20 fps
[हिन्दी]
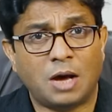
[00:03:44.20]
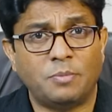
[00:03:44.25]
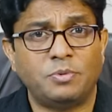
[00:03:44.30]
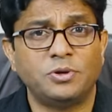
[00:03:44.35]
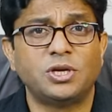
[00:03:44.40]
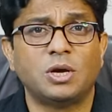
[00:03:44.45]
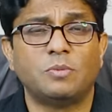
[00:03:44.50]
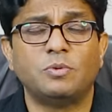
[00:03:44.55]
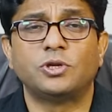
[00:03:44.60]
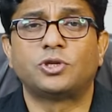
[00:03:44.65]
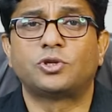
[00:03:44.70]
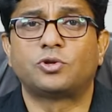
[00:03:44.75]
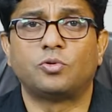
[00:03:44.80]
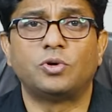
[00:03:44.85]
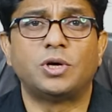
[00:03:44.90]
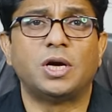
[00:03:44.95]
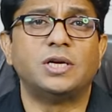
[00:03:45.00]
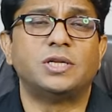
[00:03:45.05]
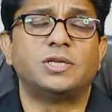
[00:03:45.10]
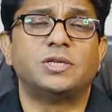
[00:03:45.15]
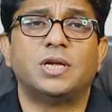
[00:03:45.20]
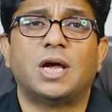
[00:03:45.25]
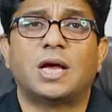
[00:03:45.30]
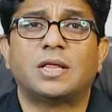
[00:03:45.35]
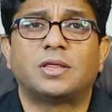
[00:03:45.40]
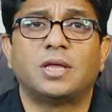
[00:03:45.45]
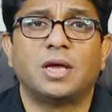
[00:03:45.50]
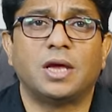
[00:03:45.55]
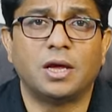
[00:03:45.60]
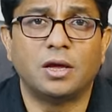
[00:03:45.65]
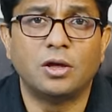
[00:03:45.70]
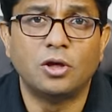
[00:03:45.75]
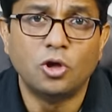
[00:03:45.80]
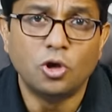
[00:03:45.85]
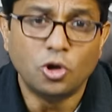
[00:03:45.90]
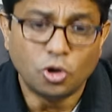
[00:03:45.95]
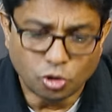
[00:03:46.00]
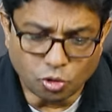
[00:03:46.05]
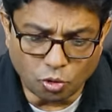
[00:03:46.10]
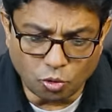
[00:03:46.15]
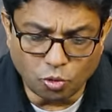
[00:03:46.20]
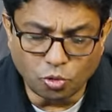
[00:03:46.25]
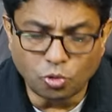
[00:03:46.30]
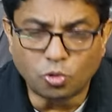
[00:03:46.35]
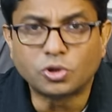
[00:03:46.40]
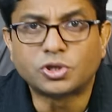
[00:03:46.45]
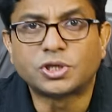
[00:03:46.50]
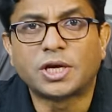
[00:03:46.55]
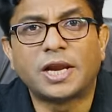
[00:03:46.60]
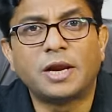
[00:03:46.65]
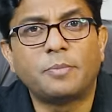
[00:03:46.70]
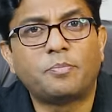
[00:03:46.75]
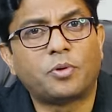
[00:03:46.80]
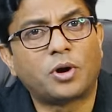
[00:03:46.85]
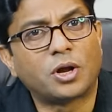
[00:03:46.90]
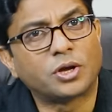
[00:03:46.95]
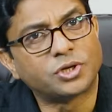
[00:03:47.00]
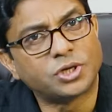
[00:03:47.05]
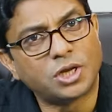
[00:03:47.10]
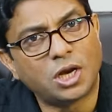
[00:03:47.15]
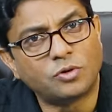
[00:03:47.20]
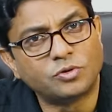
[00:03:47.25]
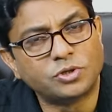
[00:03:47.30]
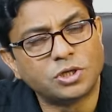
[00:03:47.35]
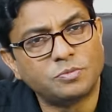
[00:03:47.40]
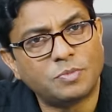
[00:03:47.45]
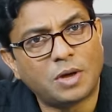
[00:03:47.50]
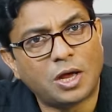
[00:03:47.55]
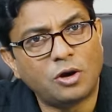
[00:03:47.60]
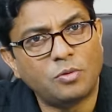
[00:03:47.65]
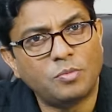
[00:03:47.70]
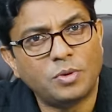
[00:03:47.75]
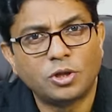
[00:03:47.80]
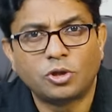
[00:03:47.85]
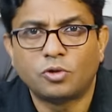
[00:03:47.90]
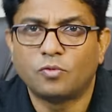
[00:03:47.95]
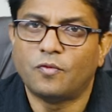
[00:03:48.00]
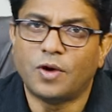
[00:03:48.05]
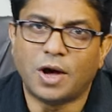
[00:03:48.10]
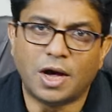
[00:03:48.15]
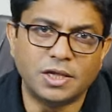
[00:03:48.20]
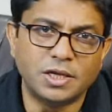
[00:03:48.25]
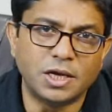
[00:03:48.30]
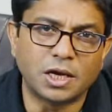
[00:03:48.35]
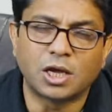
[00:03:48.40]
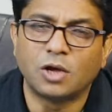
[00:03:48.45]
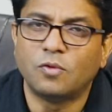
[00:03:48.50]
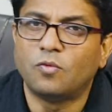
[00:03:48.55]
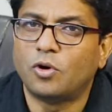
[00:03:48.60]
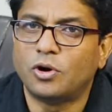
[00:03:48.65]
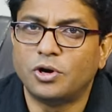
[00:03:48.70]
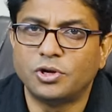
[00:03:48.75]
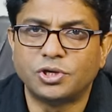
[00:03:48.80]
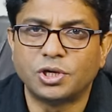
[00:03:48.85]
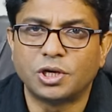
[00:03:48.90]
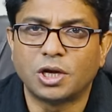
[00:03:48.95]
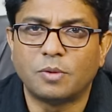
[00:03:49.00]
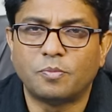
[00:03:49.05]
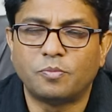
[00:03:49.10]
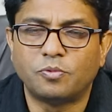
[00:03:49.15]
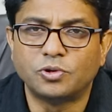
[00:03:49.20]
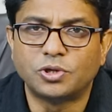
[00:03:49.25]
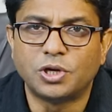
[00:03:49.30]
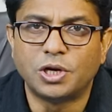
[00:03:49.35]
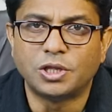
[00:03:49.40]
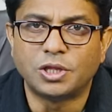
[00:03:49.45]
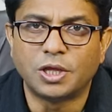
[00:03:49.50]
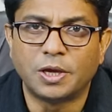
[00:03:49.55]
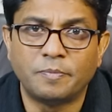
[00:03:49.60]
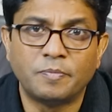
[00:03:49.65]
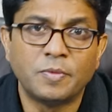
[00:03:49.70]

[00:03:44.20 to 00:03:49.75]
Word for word: अभी जब स्टूडेंट्स जाते हैं तो उनको सारे प्रोडक्शन हाउसेज मालूम है तो वहाँ जाके वो ऑडिशन का पूछ लेते